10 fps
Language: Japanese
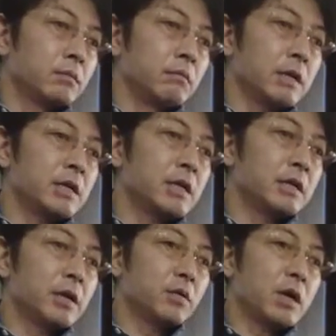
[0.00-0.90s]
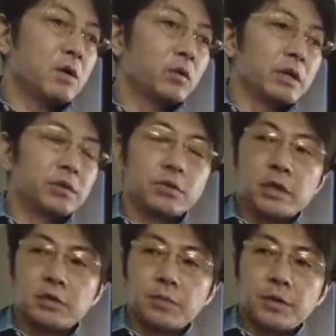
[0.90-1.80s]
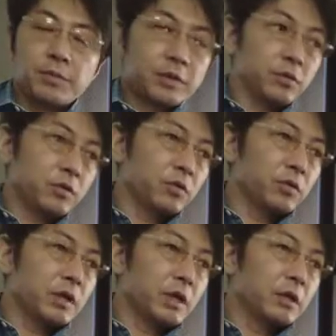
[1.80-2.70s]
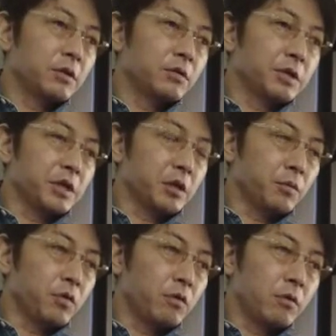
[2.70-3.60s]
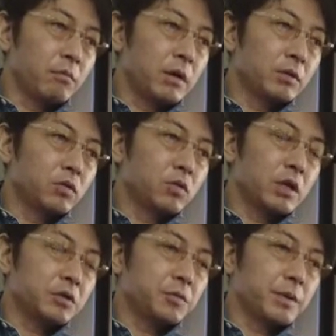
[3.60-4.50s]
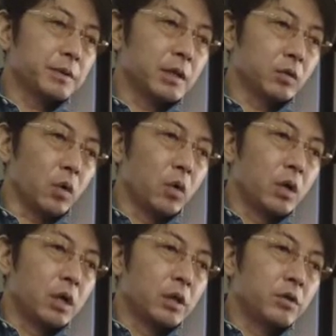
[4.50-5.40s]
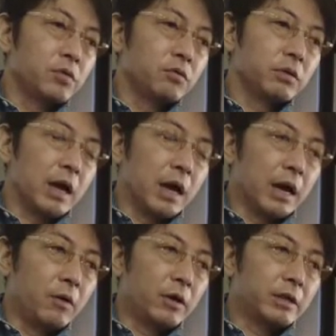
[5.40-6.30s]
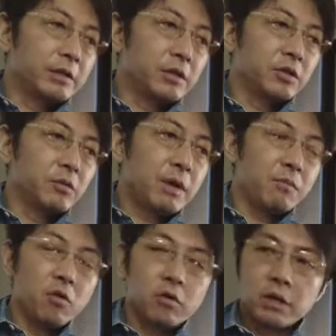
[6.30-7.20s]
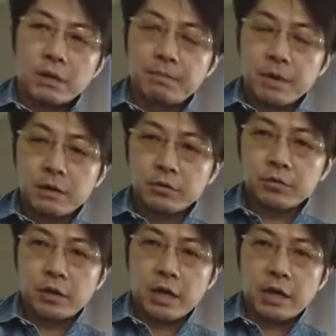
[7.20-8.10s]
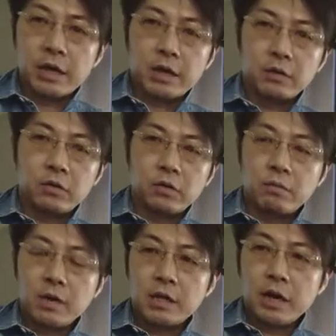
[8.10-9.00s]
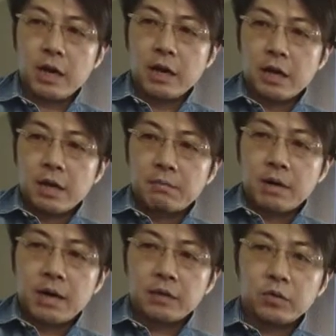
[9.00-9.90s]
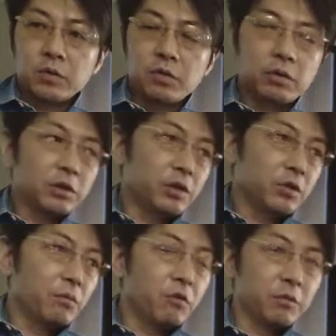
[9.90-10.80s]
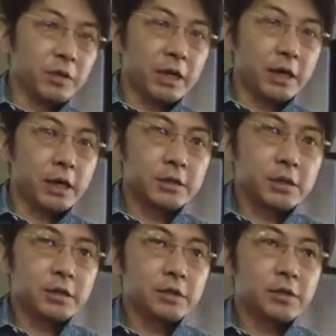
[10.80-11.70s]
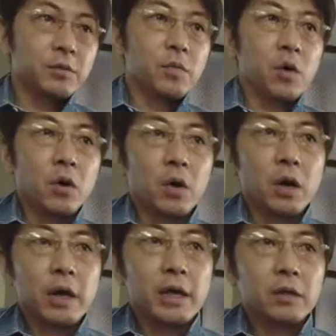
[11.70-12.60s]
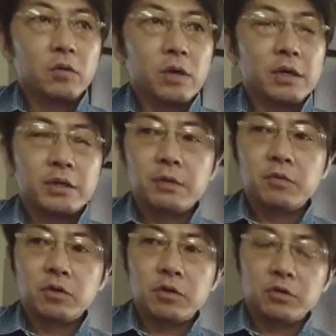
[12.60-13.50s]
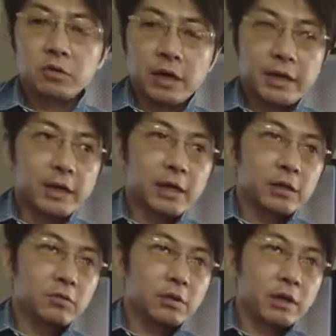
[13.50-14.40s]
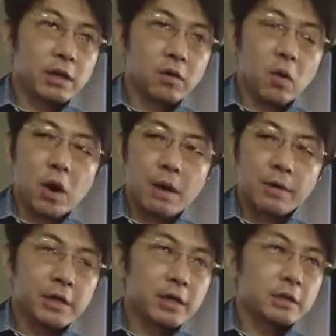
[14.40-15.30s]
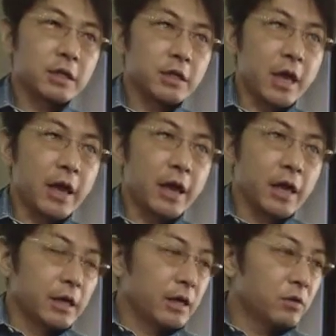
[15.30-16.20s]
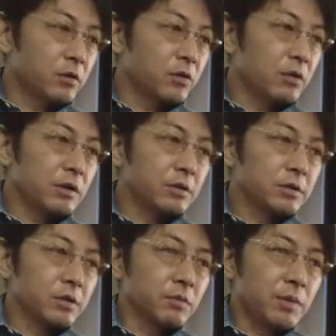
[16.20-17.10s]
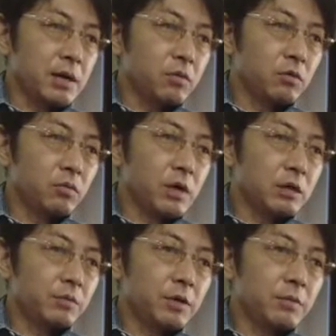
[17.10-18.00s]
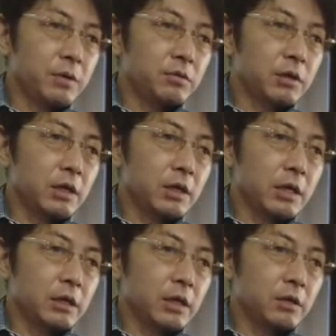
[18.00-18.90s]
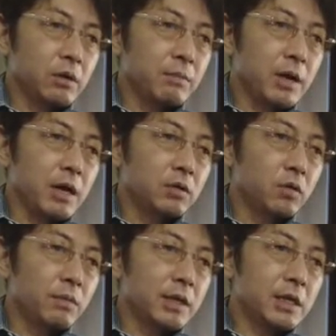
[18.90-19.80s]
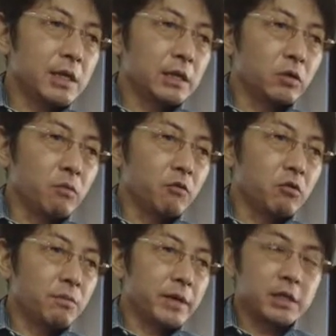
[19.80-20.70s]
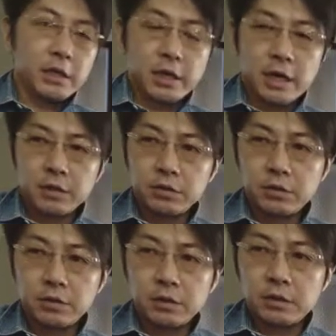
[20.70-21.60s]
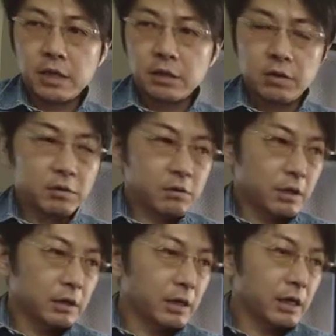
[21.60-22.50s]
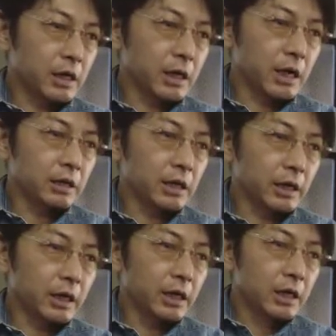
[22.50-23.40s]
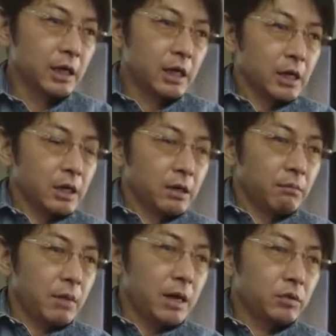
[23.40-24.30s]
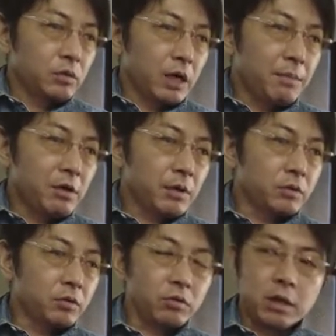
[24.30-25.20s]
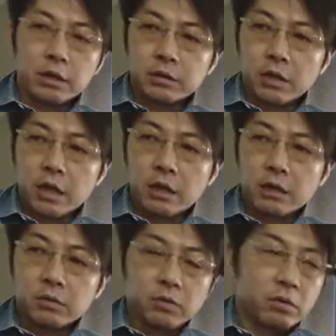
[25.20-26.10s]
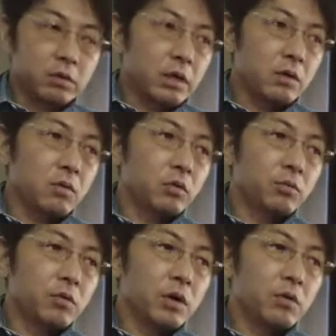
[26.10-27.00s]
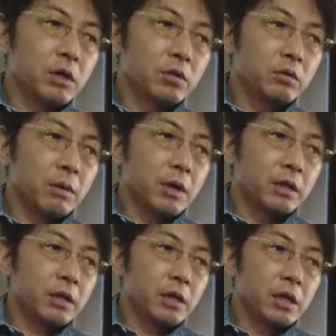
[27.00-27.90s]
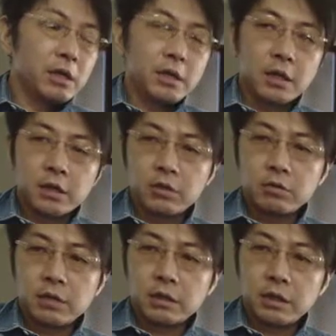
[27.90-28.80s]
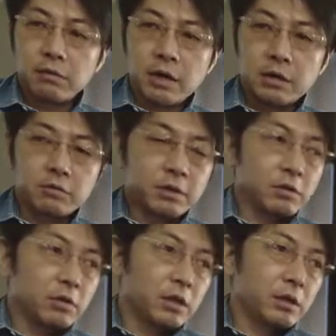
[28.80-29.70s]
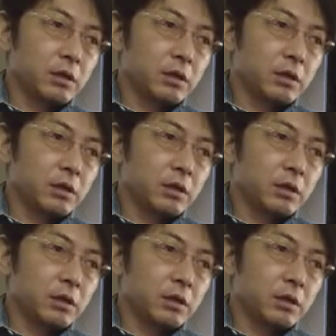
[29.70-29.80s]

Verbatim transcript: マニラで親子で一緒に遊べる場所っていうのを聞かれてるんですけども、まあ、どこで遊べますかというようなお話なんですけど、まあ、モールがいっぱいあるんですよね、あのマニラ。まあ、あの日本だとイオンモールみたいな感じなんですけども、えーと、SM っていうのとアイアラっていうのが結構幅利かせてて結構いろいろあるんですけど、まあ、子供が遊べる場所が中にあったりとか、まあ、あのマニラだとモロベイシャにアイススケートリンクがあったり映画があったり、まあ、あの食べる場所とかですねあの結構子供が多いというか、まあ、平均年齢23歳で若い国なので